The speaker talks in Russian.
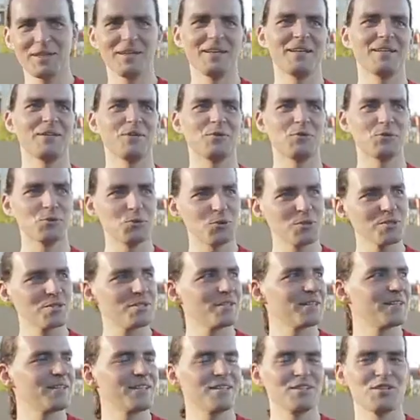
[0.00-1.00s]
я
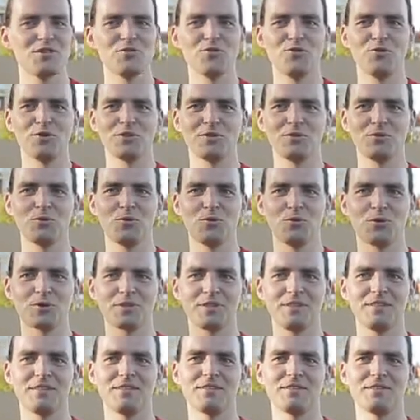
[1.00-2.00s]
художник, живу в этом
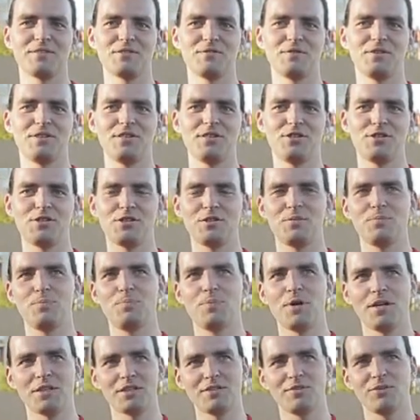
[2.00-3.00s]
городе с
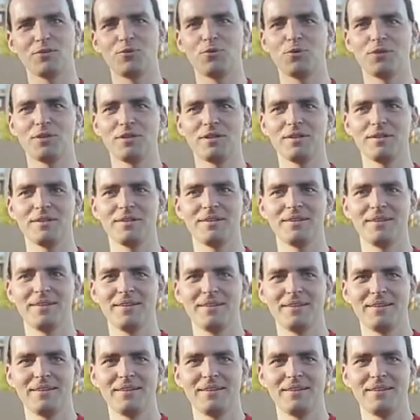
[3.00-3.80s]
2005 года,